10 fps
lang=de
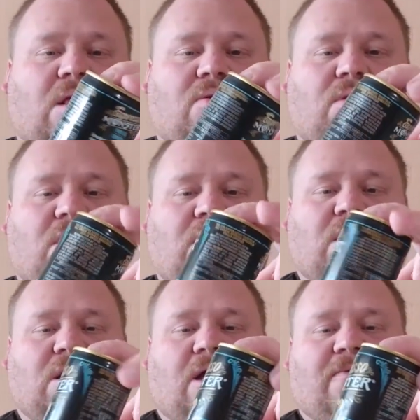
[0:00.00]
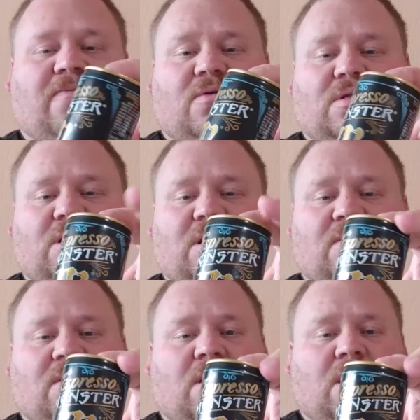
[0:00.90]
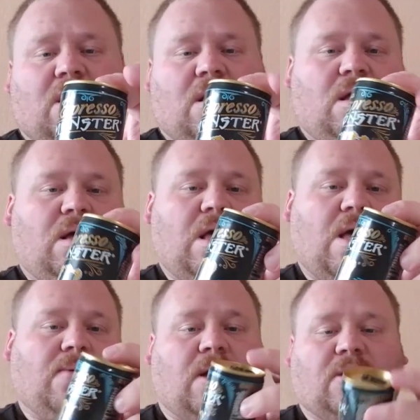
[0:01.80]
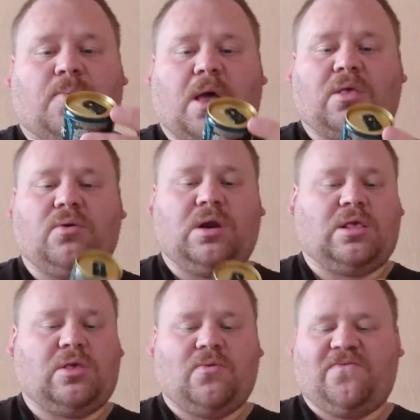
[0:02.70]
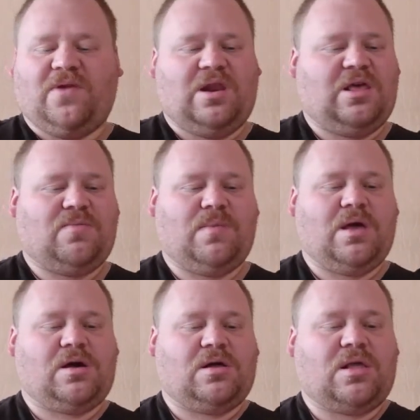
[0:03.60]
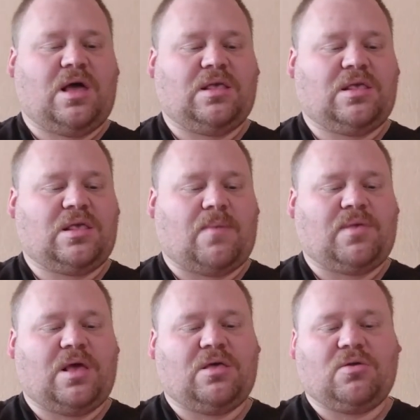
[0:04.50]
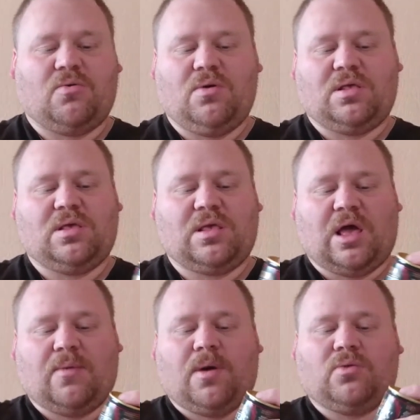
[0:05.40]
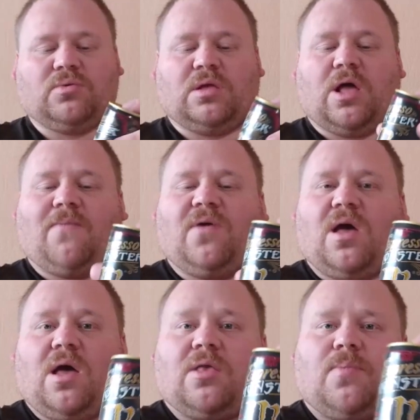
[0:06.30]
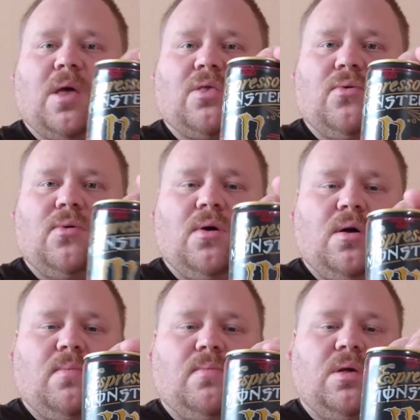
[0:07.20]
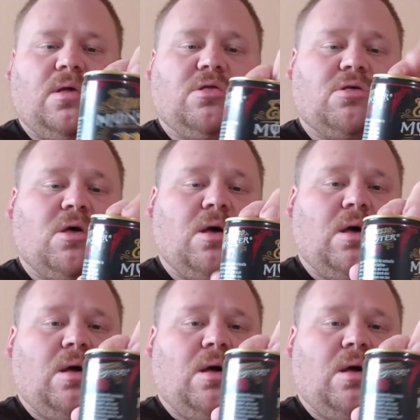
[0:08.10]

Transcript: Also das Design von diesen äh, Espresso Edition finde ich mega nice. Das haben sie echt ein cooles Design gemacht. Und dann haben wir Expresso Milch